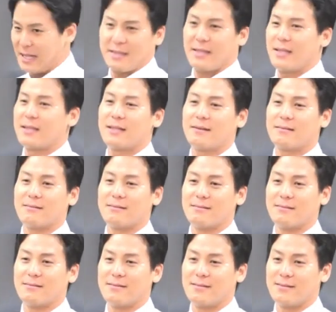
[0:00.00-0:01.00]
안
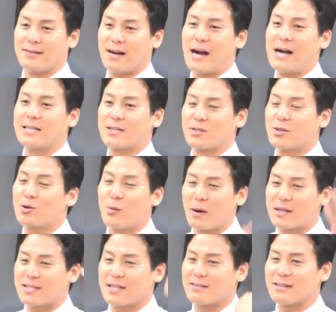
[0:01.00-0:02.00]
된다고. 아, 듣고
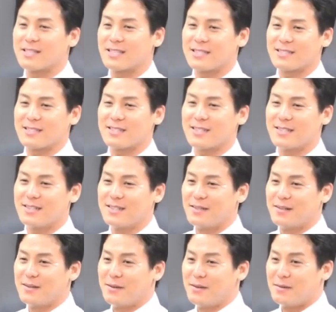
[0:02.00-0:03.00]
말으라고. 아시겠죠?
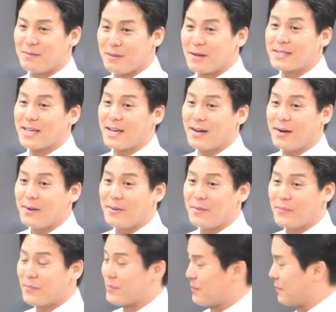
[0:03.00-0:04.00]
맞아요?
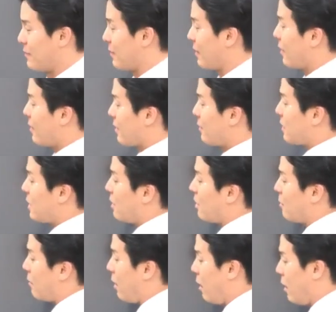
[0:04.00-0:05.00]
음. 그럼
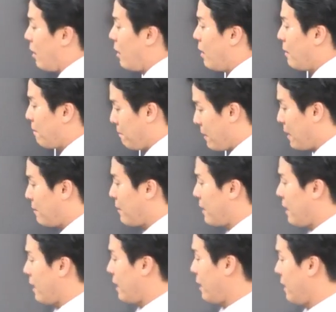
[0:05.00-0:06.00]
기억 뭐?
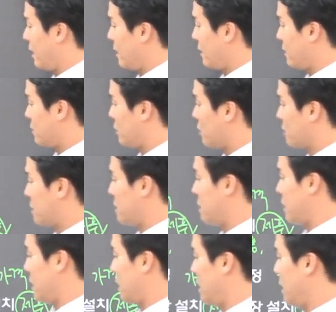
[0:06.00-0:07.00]
판매?
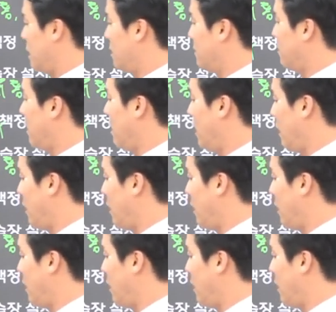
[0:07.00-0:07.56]
적진 니은